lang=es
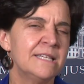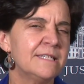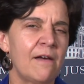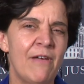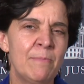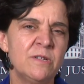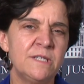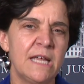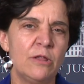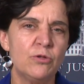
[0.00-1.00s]

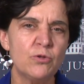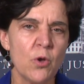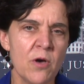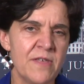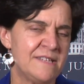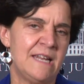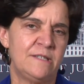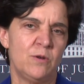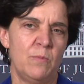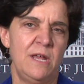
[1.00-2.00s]
Sabemos que todas
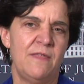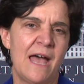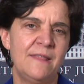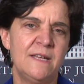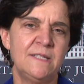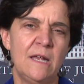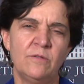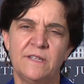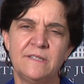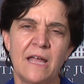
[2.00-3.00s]
las comunidades en
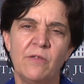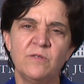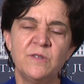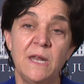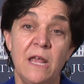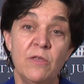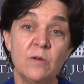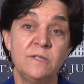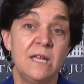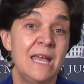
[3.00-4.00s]
los Estados
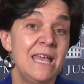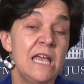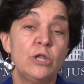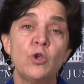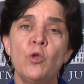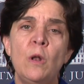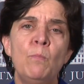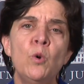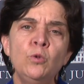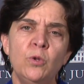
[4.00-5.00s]
Unidos y en todo el
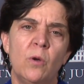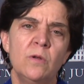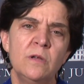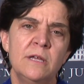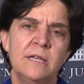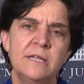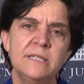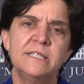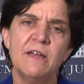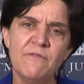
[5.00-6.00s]
mundo
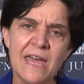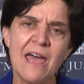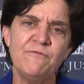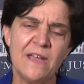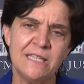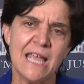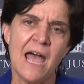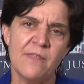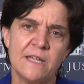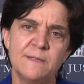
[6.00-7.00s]
se ven
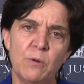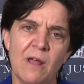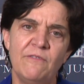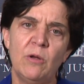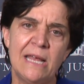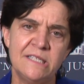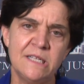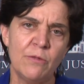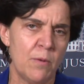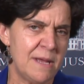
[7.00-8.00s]
afectadas por la
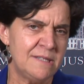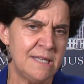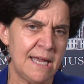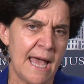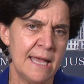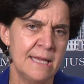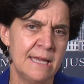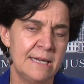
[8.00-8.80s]
violencia doméstica,